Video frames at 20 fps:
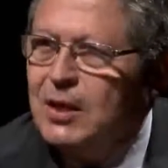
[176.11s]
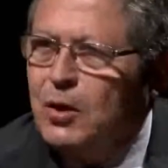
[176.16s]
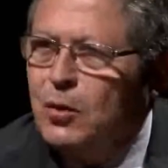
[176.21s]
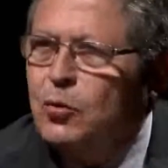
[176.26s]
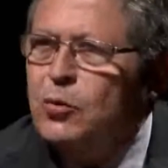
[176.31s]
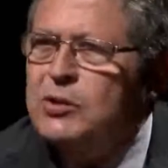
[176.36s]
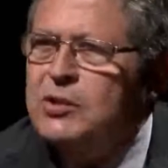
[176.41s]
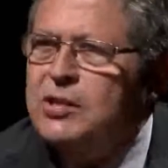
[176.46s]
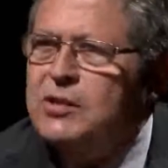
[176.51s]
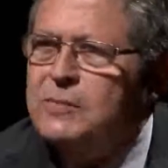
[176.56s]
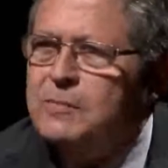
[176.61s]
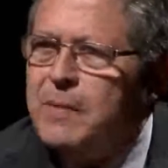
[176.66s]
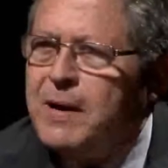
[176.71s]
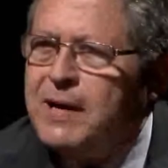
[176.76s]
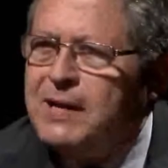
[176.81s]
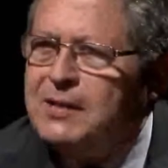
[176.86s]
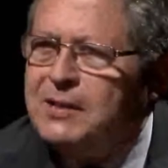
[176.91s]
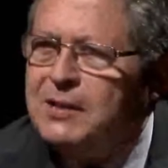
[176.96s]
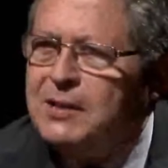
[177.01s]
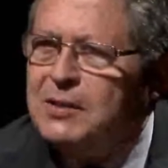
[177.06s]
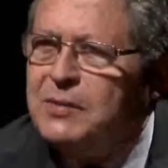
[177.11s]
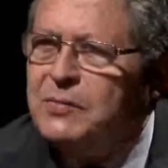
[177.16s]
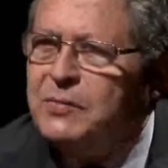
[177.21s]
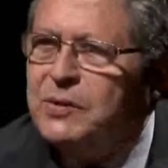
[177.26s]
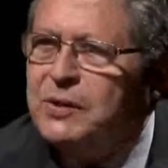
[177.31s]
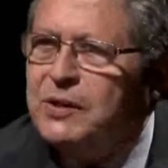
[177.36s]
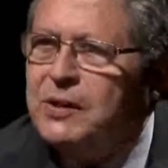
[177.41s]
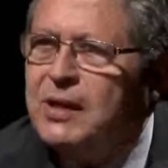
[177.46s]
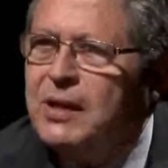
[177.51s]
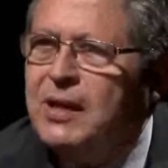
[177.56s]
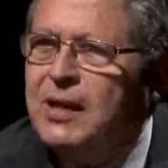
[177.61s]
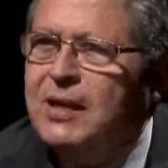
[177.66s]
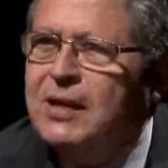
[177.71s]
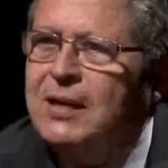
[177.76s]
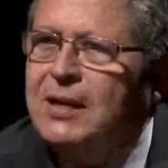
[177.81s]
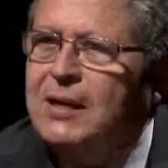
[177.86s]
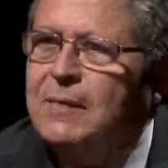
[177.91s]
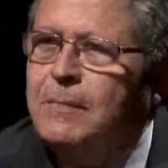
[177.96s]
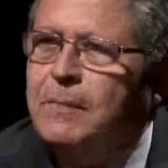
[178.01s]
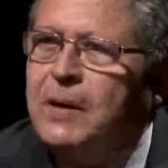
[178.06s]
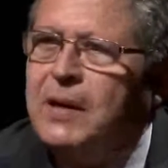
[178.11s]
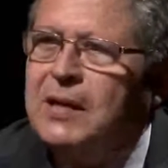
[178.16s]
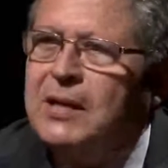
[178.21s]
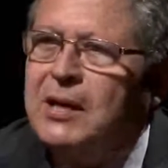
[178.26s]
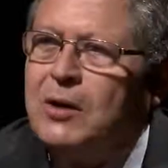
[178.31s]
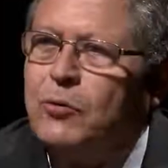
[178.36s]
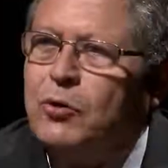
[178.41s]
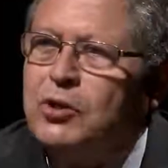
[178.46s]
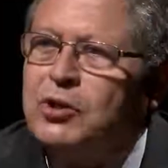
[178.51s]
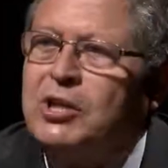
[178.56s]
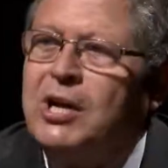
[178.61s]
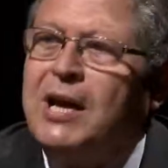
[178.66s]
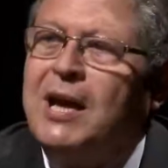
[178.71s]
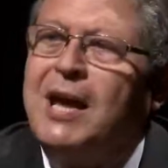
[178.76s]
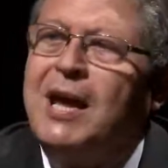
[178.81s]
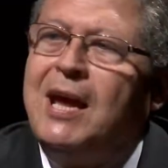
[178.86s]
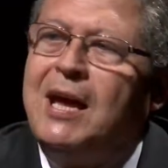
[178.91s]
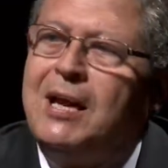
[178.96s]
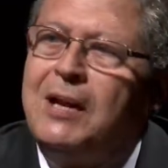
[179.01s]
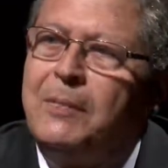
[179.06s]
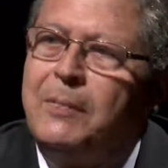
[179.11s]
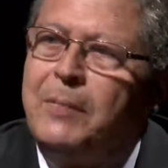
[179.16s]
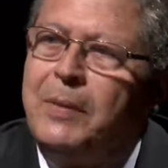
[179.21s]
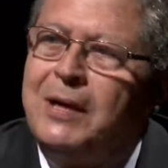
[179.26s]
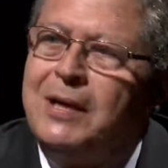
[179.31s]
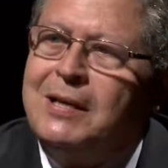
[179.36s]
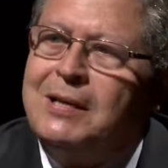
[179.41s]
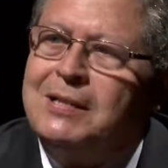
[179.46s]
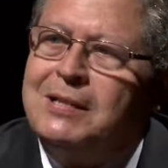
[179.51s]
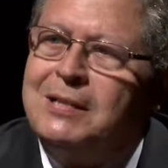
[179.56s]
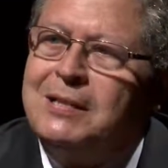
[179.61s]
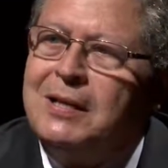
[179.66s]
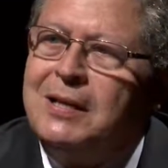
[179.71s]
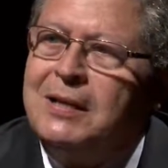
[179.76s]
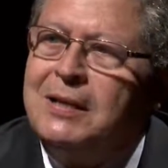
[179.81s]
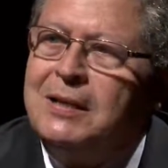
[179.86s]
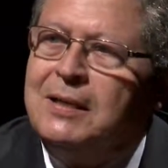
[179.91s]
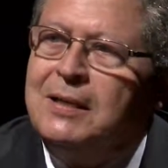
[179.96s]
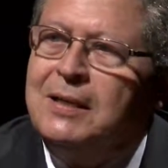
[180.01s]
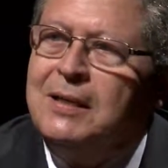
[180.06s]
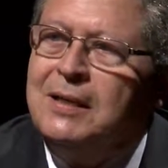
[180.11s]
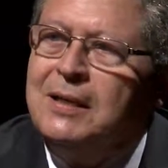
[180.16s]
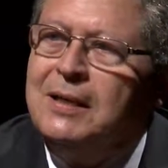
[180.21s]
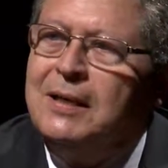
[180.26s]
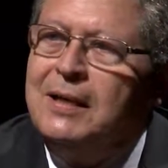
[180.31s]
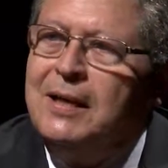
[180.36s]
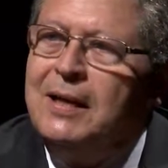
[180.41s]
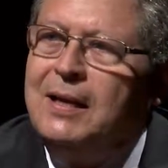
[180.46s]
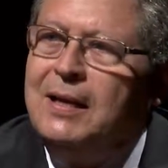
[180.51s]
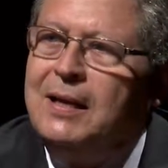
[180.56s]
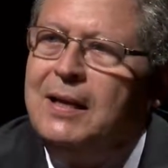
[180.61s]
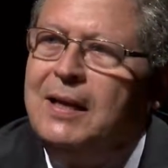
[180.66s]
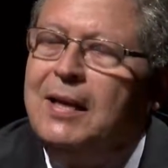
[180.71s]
coisas básicas, Vire, que Paranaguá já era para estar é,